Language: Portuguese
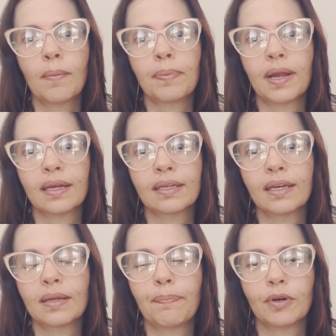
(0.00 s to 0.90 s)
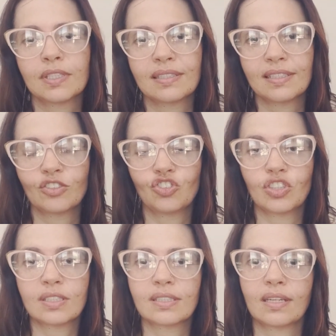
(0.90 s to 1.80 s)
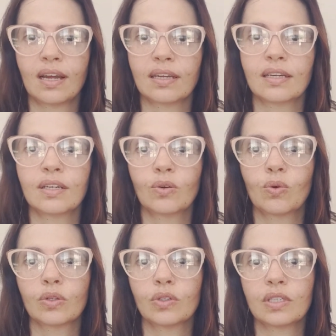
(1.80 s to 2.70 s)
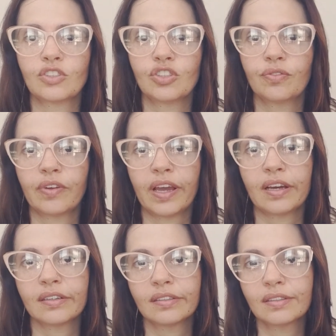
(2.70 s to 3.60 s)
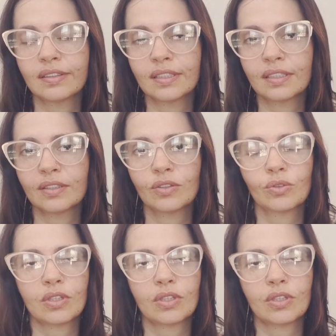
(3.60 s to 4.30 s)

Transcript: para que ele possa se distrair quando ele estiver andando,